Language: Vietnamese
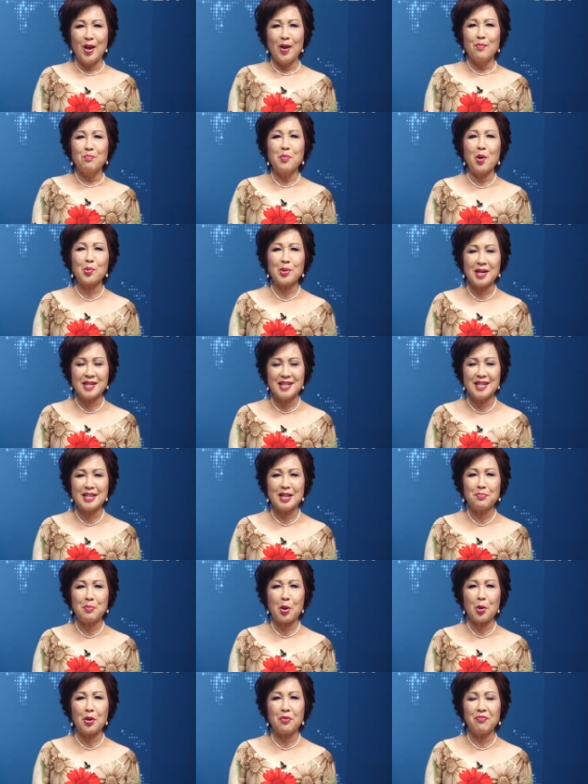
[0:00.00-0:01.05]
Một lần nữa kính
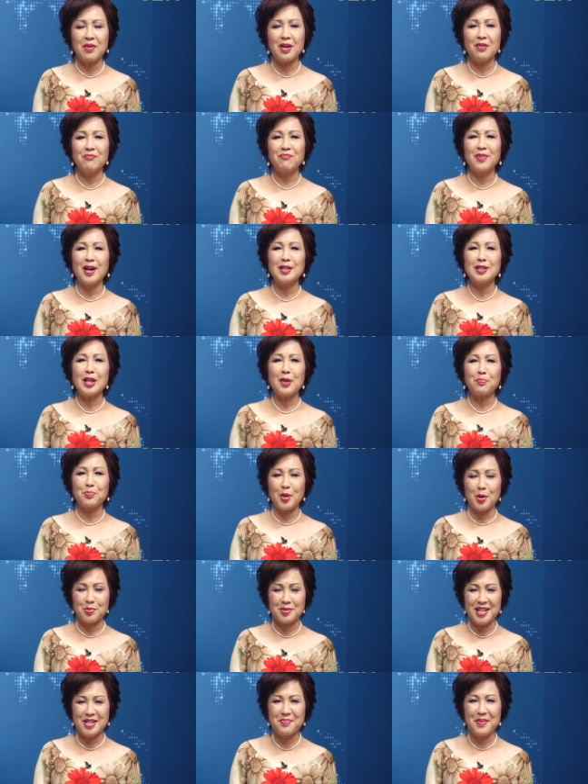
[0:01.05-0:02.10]
mời quý vị vẫn tiếp
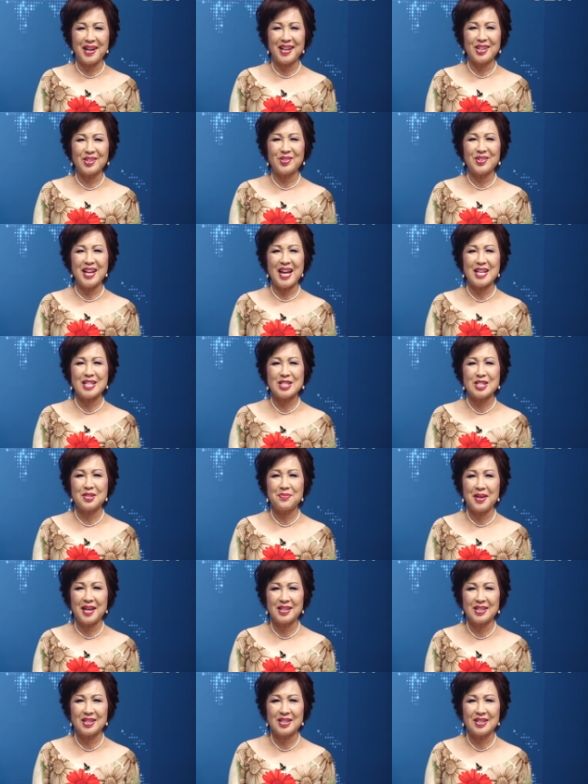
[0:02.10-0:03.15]
tục giữ màn hình của đài
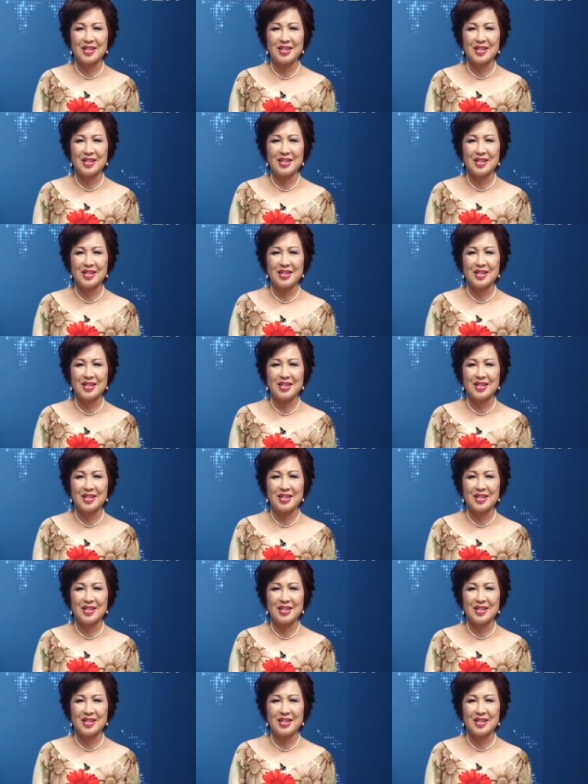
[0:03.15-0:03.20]
CBN